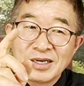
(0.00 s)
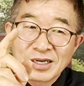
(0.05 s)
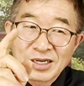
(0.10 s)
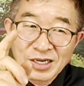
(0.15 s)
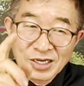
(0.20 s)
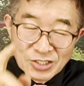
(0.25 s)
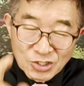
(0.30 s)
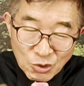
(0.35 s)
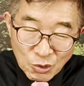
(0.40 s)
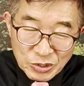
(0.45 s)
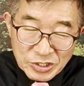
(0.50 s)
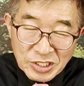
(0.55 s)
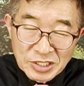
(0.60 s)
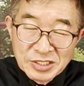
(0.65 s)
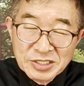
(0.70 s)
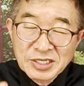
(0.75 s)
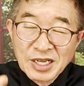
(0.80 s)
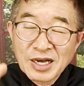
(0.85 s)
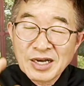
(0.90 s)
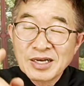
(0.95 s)

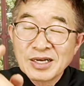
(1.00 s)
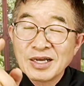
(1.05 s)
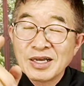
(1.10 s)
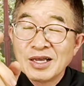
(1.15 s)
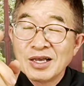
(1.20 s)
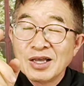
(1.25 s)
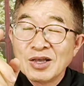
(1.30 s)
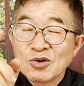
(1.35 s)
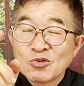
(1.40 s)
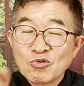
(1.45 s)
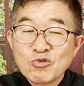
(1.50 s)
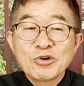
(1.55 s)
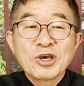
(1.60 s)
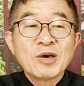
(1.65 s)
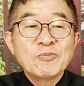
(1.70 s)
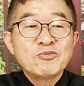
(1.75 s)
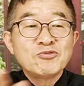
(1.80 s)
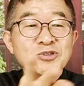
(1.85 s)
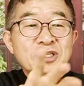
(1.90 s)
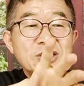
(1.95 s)
거소선상 그
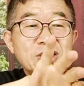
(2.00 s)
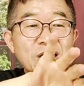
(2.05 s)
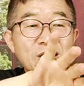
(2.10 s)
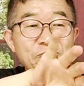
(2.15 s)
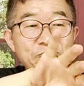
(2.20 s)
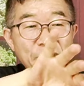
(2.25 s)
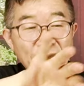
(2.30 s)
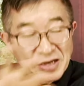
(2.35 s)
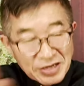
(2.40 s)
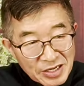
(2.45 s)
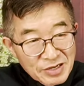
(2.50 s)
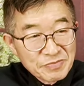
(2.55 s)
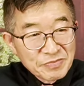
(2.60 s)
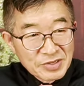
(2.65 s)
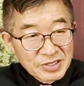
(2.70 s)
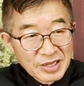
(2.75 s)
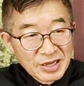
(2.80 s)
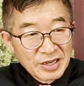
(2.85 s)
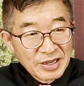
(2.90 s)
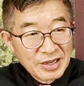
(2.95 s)
국외 부재자를 뺀
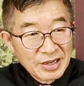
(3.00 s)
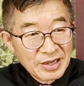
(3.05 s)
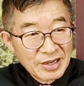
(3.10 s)
겁니다.